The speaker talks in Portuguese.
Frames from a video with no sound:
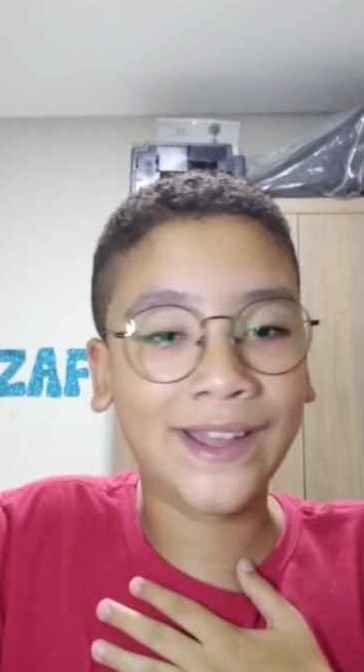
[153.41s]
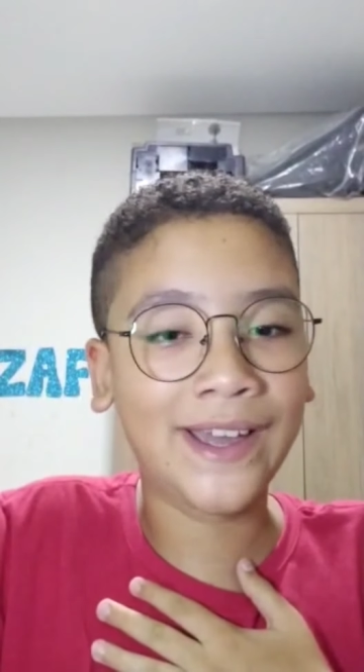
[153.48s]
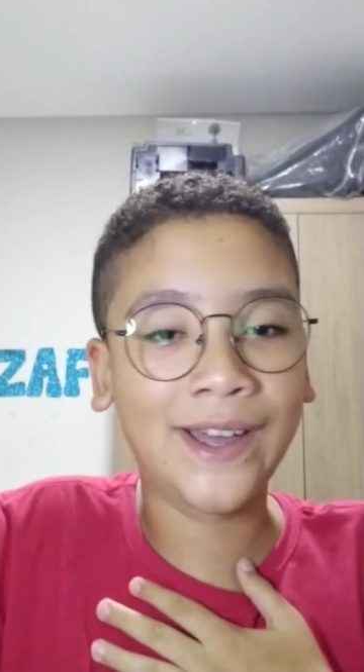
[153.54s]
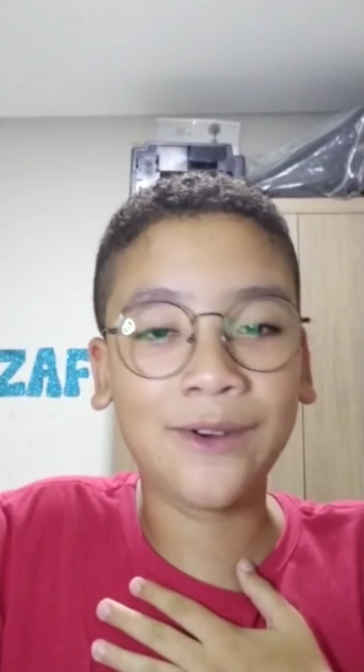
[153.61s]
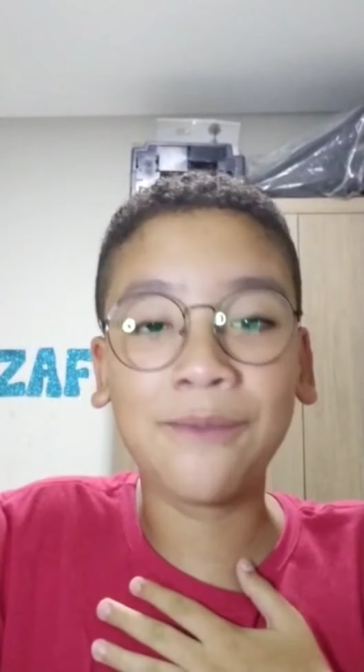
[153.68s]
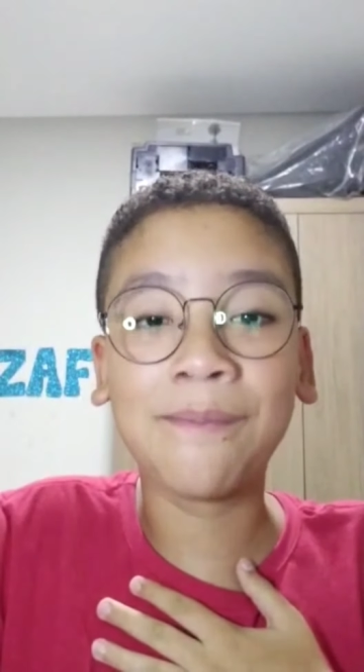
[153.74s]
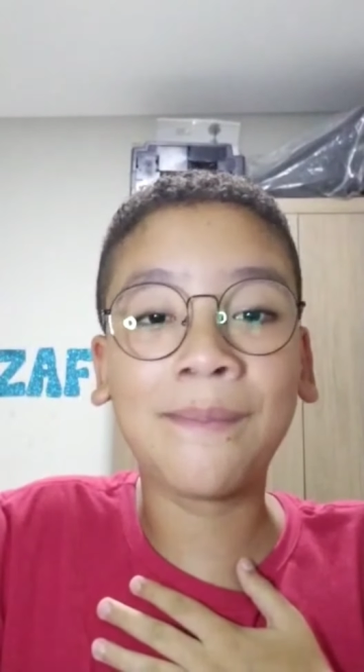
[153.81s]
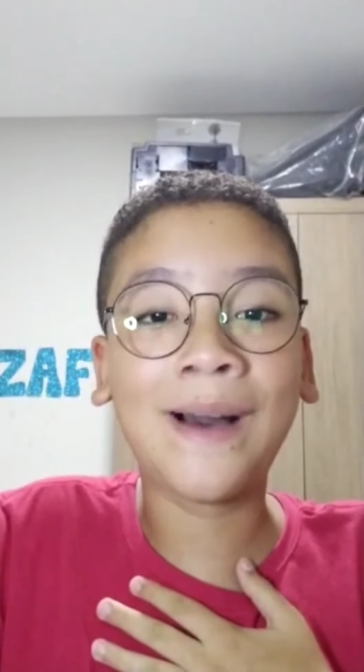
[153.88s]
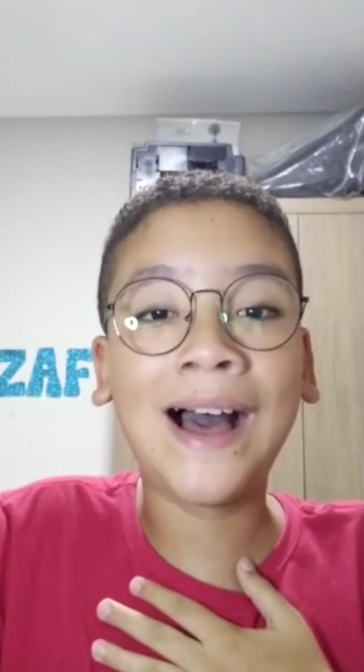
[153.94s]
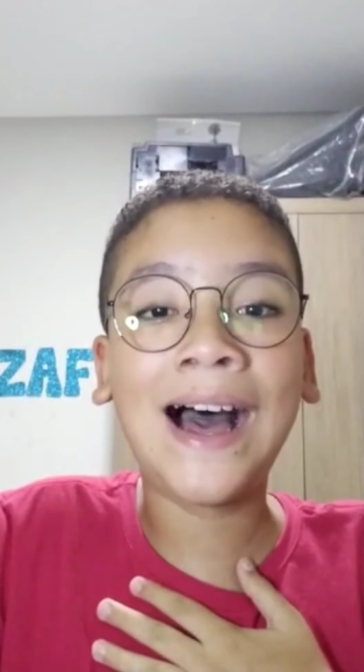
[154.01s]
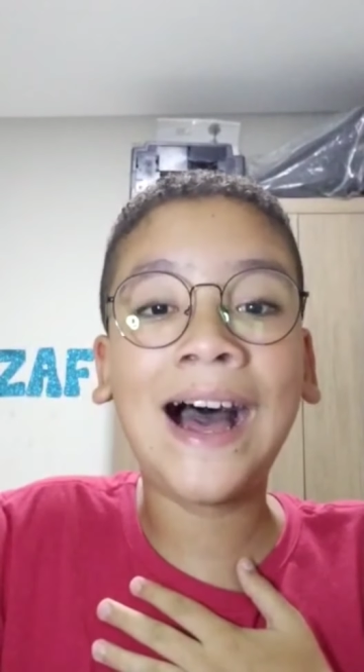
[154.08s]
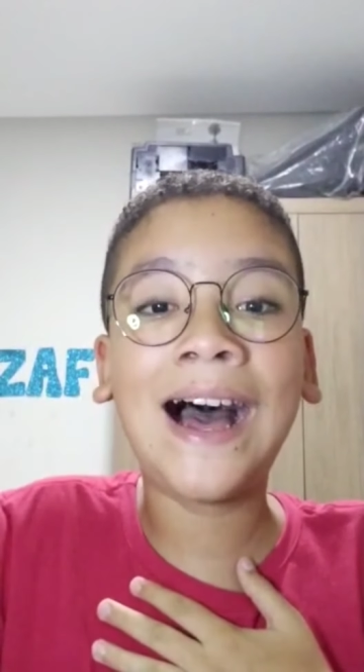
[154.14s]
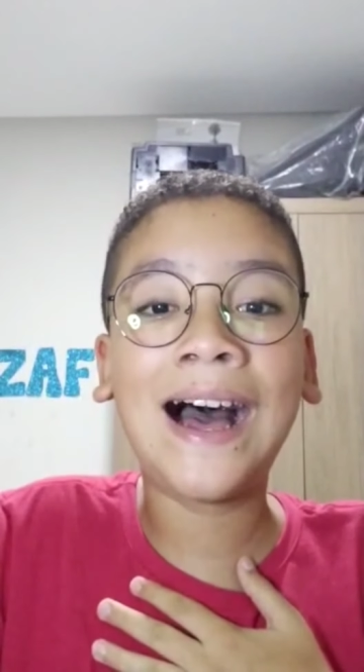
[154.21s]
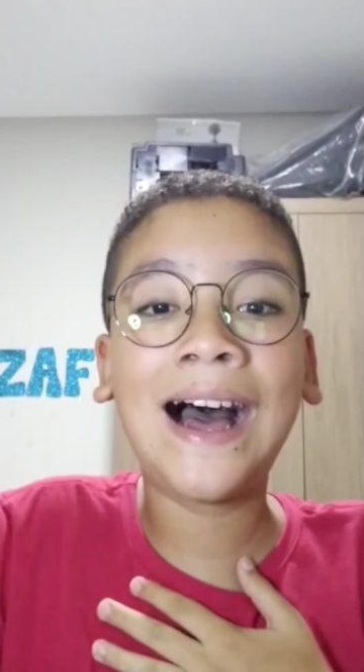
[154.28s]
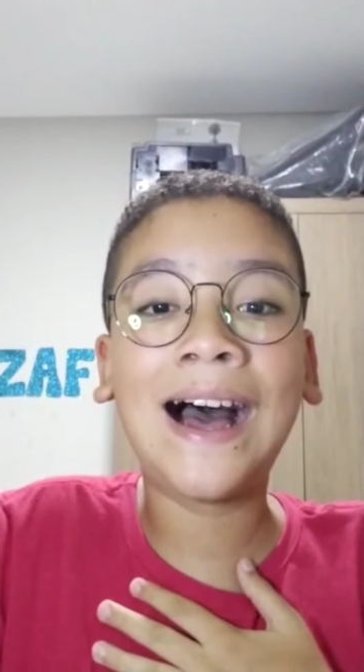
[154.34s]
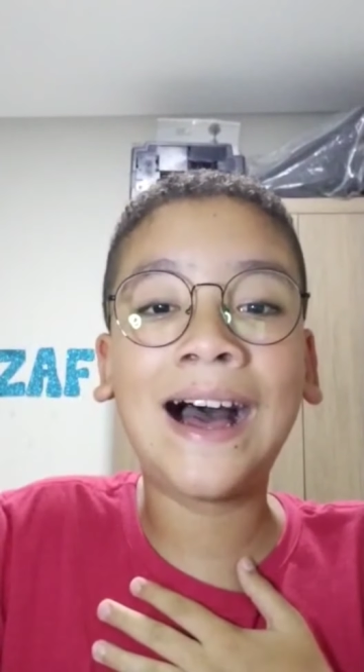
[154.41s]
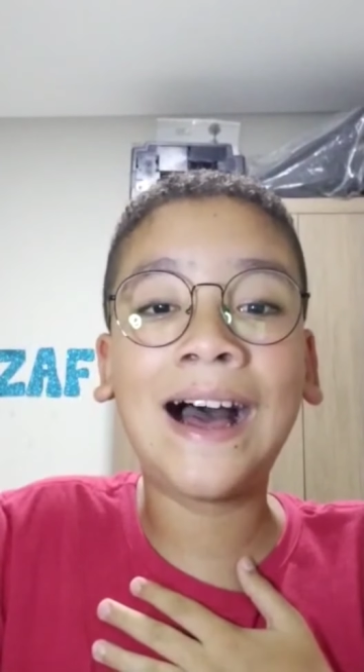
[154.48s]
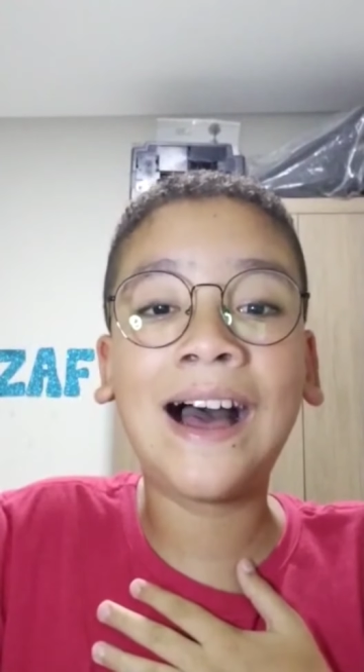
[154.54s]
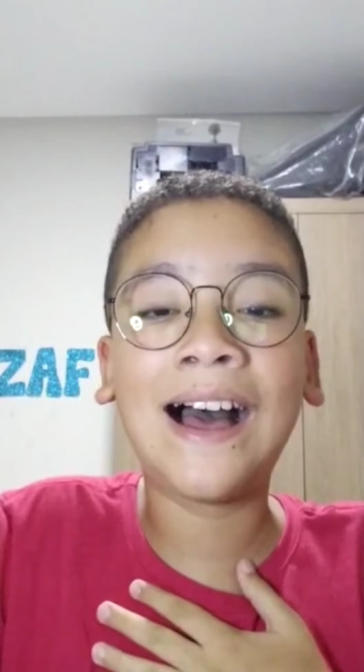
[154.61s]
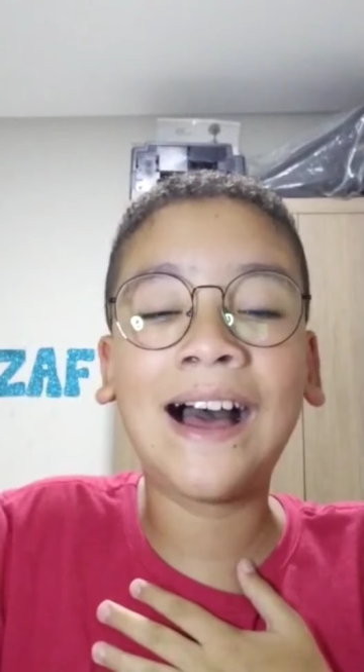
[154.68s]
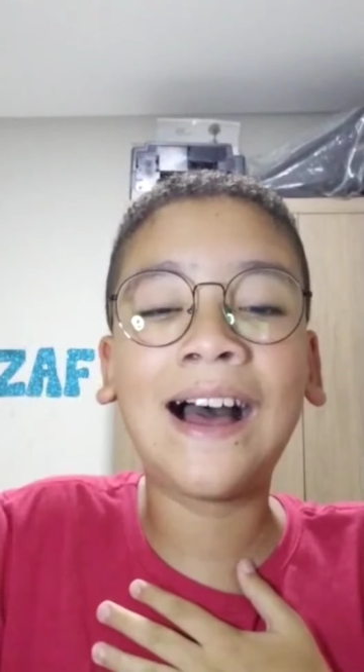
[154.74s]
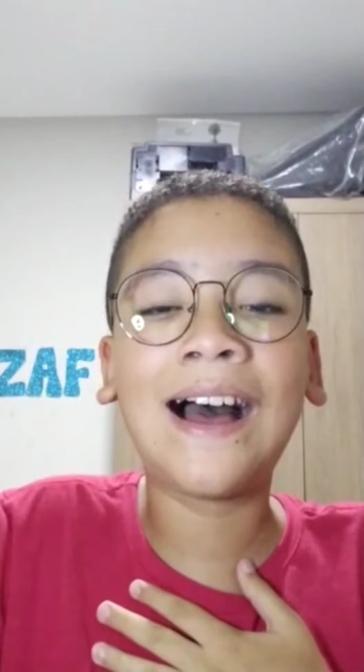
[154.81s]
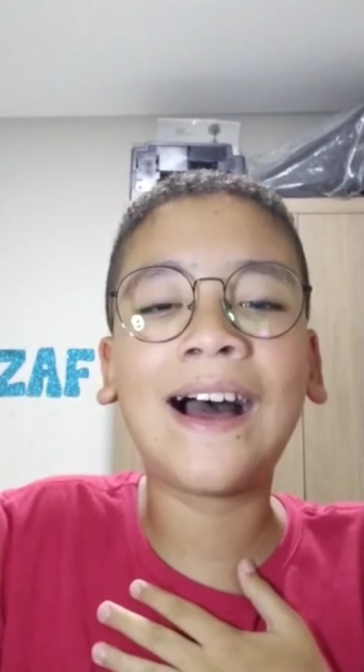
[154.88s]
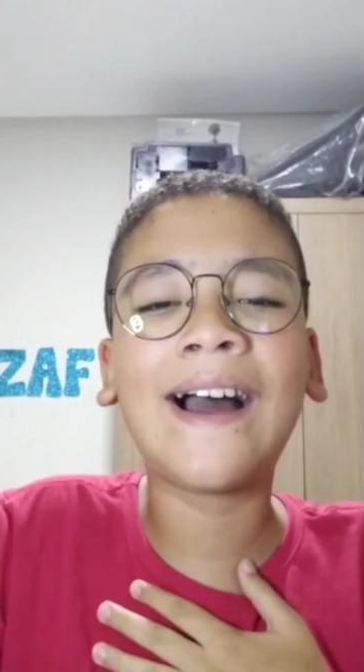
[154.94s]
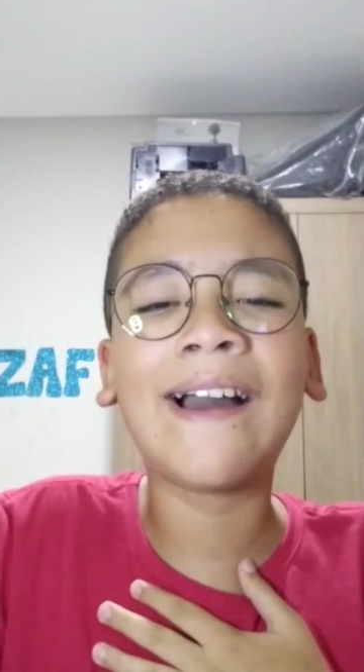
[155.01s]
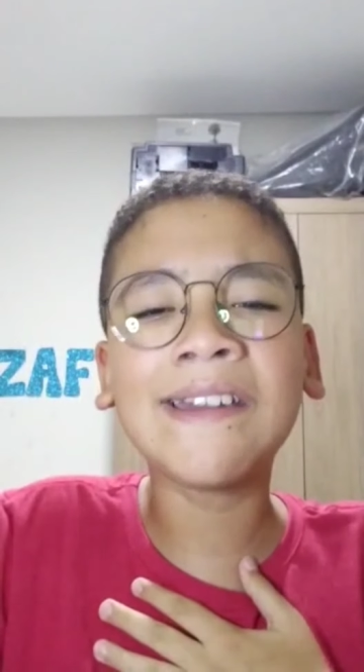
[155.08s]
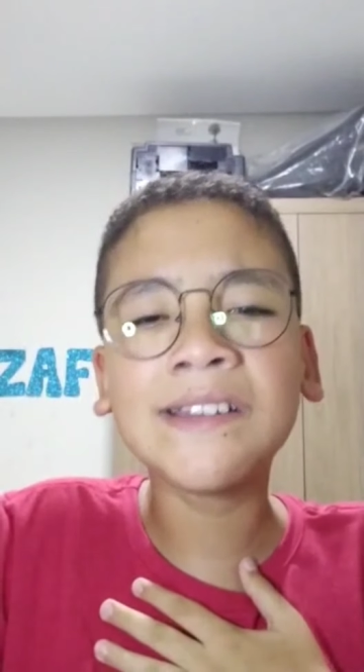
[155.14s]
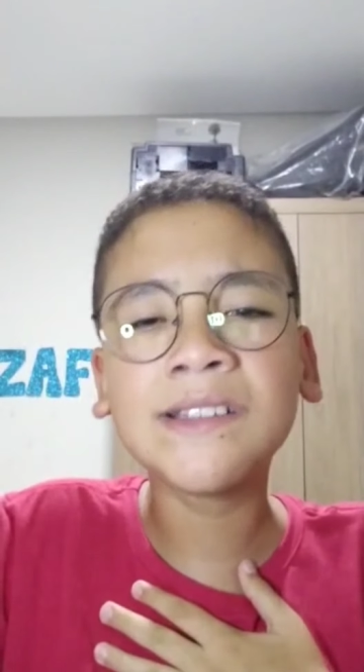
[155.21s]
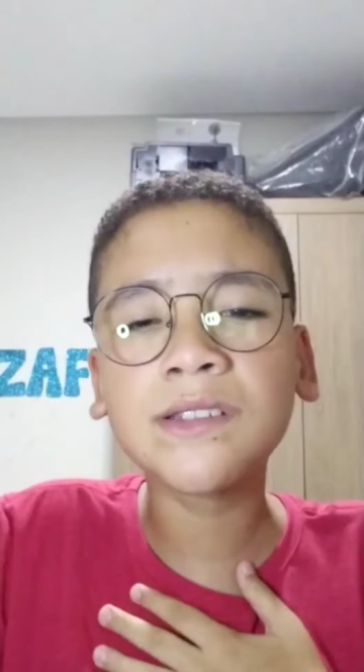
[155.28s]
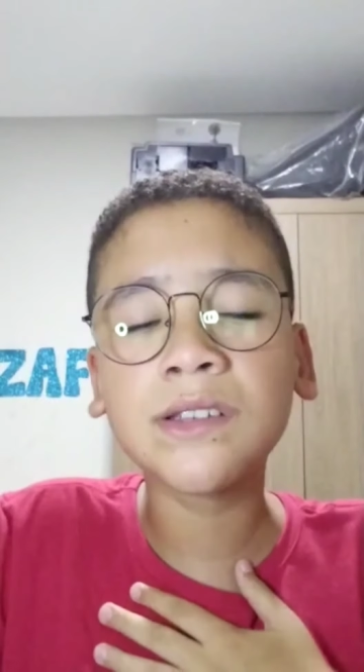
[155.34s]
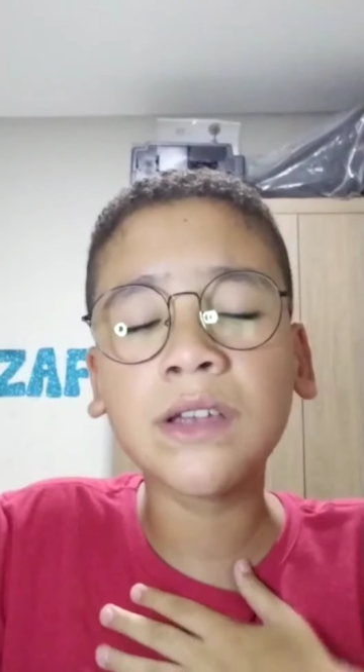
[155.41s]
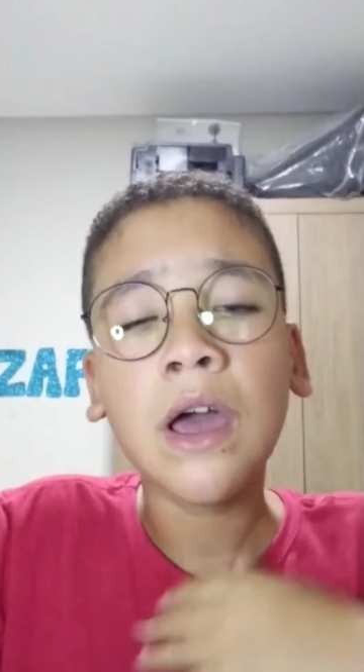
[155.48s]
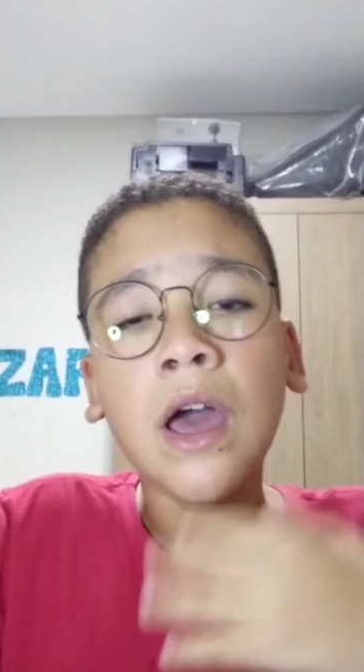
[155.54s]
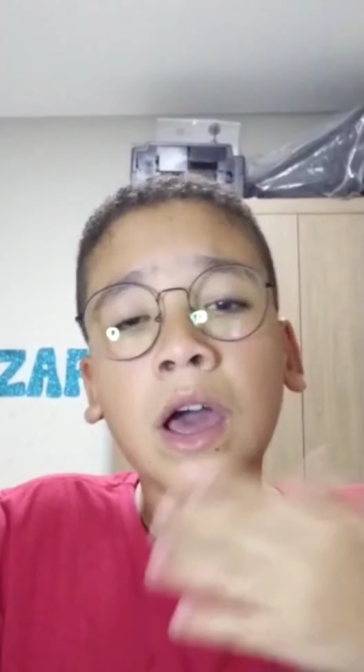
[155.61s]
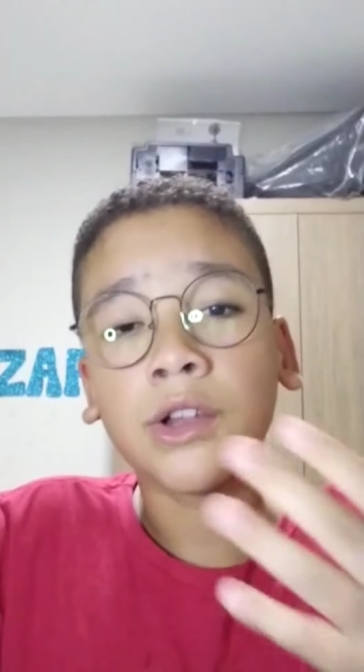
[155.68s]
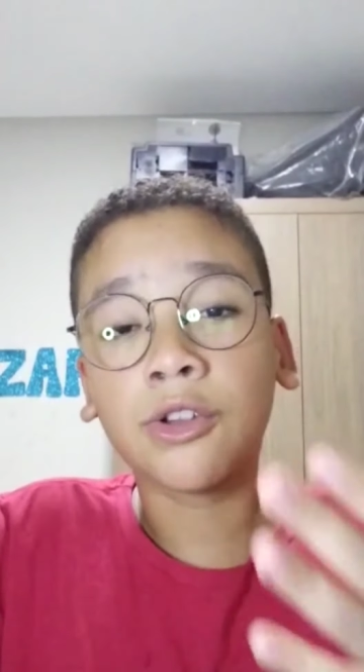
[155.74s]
quero mais.